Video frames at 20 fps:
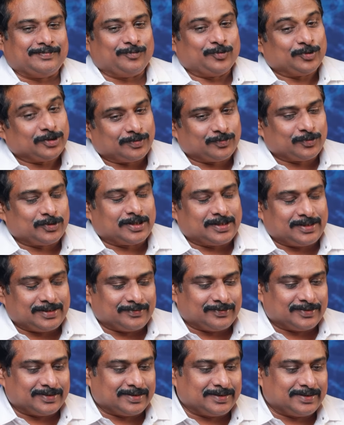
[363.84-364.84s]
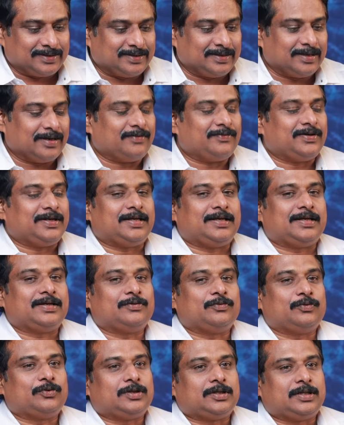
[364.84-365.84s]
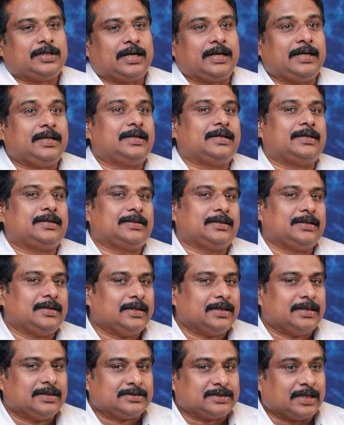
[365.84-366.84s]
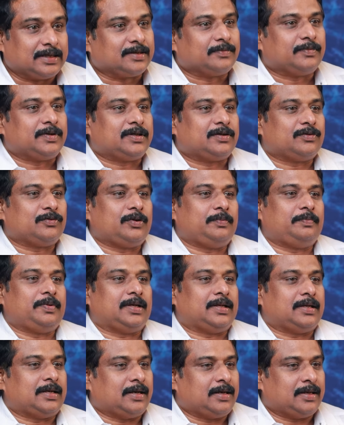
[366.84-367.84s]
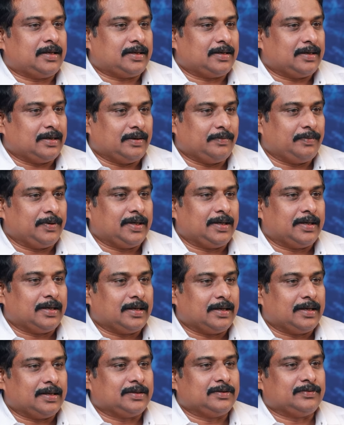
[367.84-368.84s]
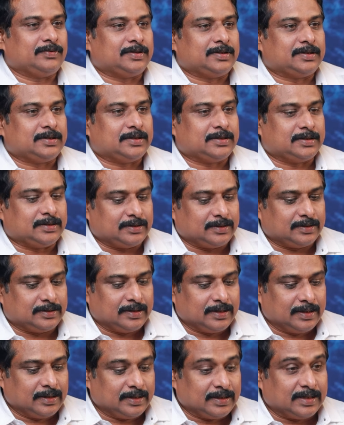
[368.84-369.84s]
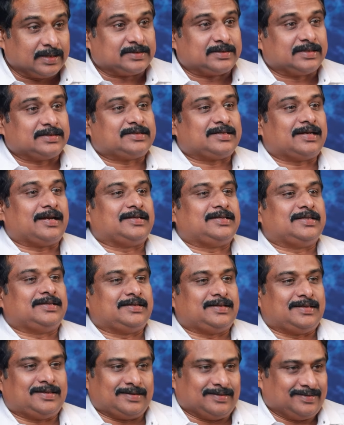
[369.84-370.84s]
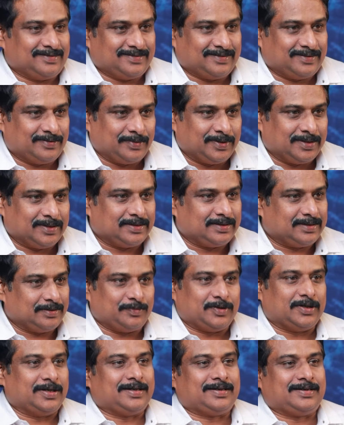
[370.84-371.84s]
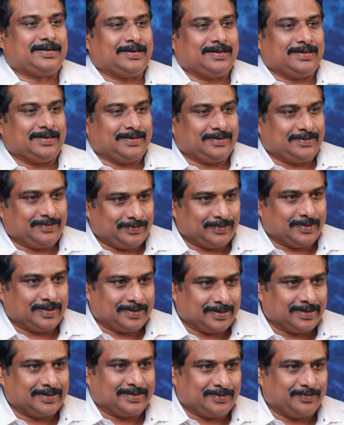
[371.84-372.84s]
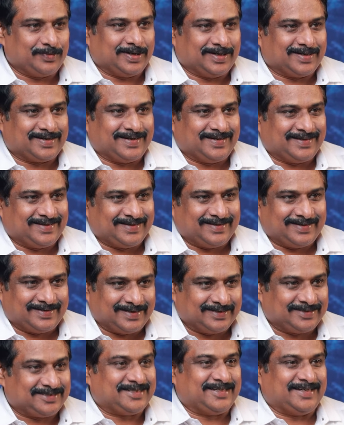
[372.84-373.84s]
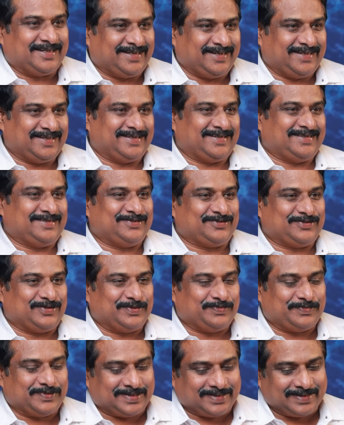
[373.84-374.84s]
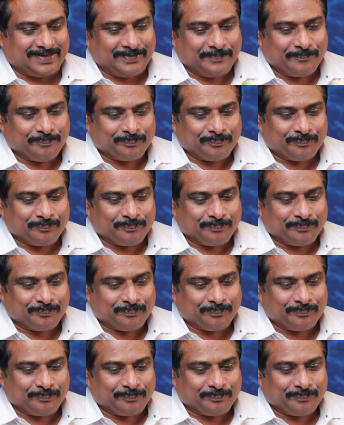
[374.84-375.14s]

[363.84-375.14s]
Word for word: முதன் முதலில் வந்து இந்தியாவிலேயே ஒரு நடிகர் சட்டமன்ற உறுப்பினரானார் அப்படின்னா அது வந்து எஸ் எஸ் ராஜேந்திரன் அப்படின்னு தமிழ்நாட்டில் அதான் தமிழ்நாட்டில் இருந்த லட்சிய நடிகர் என்று சொல்லப்பட்ட